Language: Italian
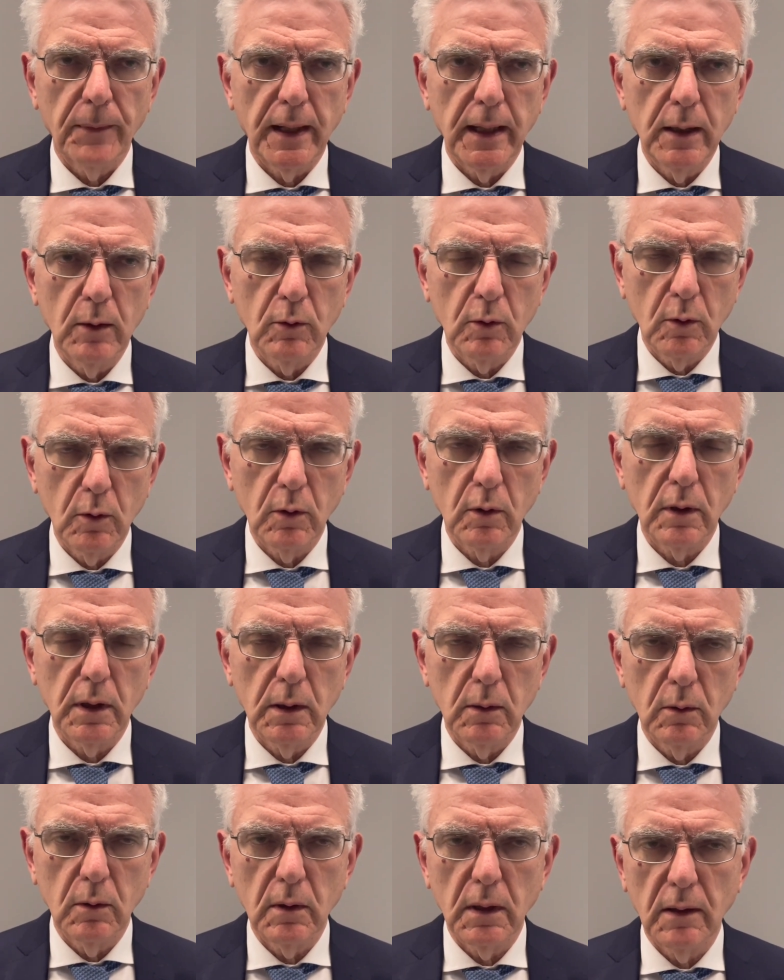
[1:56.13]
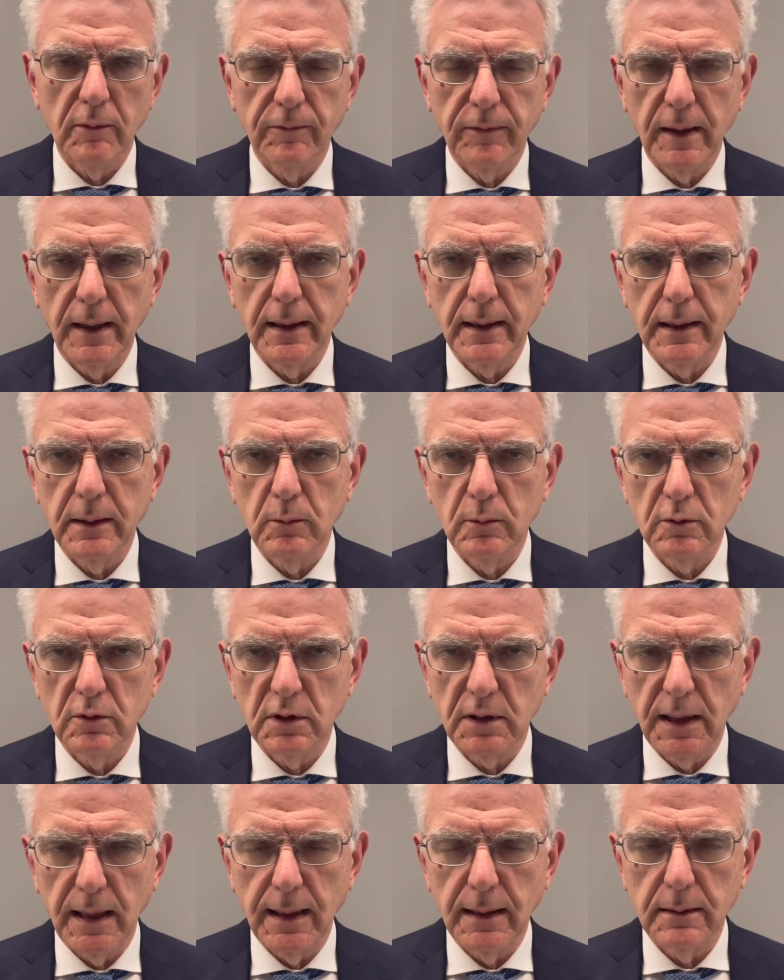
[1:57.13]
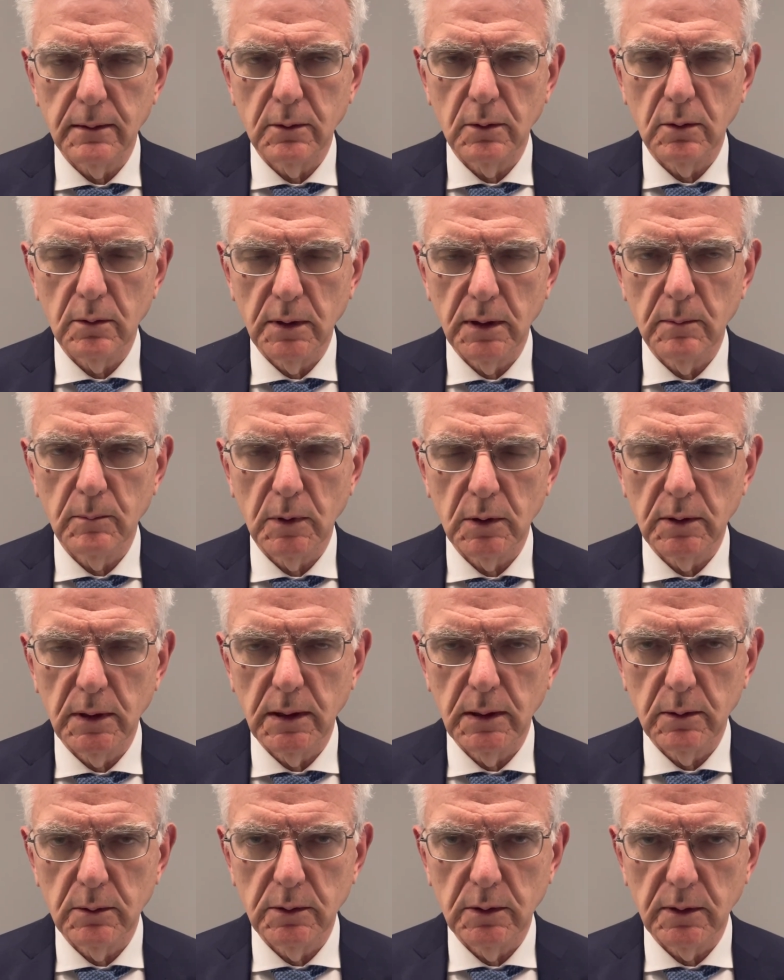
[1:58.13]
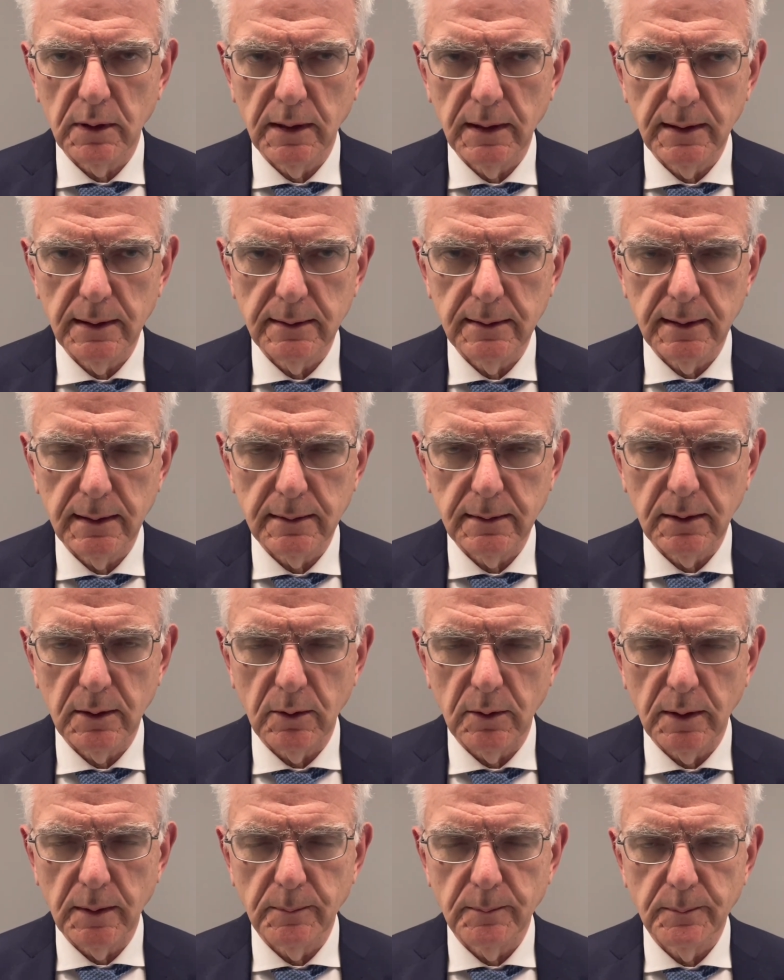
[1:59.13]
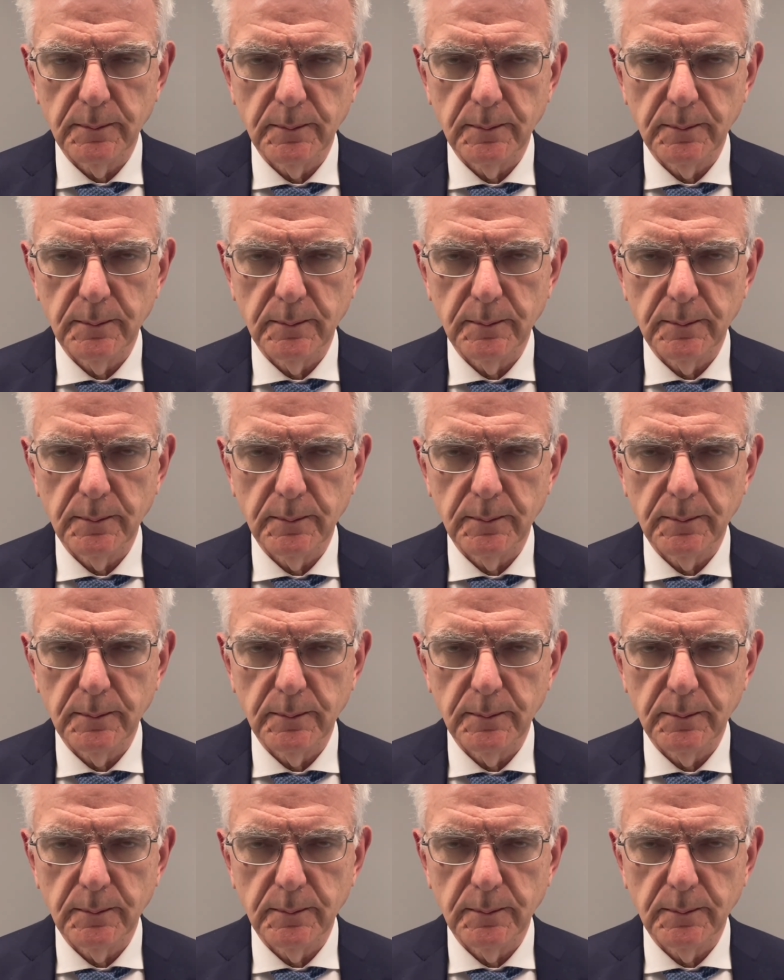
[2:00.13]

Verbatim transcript: e occorre ora fare un salto nel modello di organizzazione.